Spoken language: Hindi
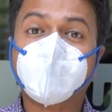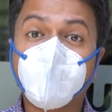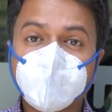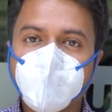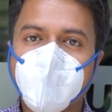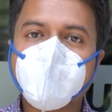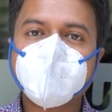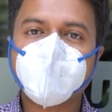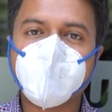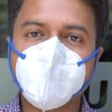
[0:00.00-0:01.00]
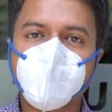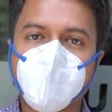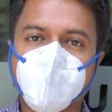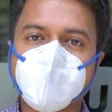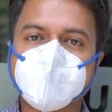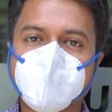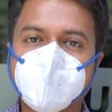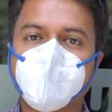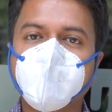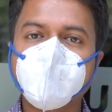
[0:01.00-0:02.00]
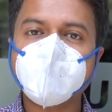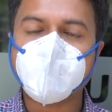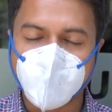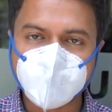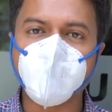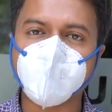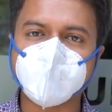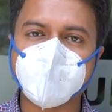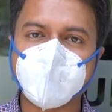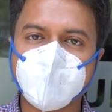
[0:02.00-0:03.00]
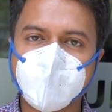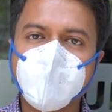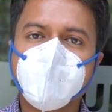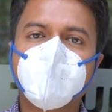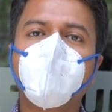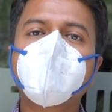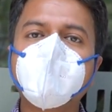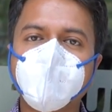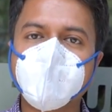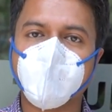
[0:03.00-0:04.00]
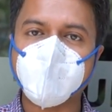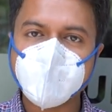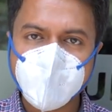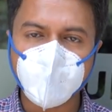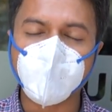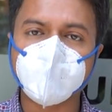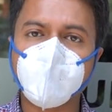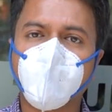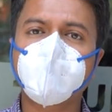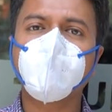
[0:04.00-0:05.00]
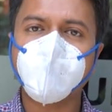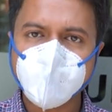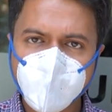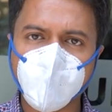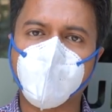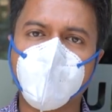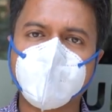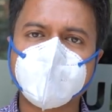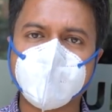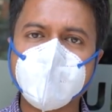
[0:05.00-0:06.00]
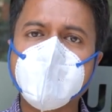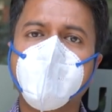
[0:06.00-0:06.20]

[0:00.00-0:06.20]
दोस्तों आज इस वीडियो में हमारे साथ एक बेहद ही खास मोटरसाइकिल है जो कि अपने अमेजिंग लुक्स और सुपीरियर परफॉर्मेंस से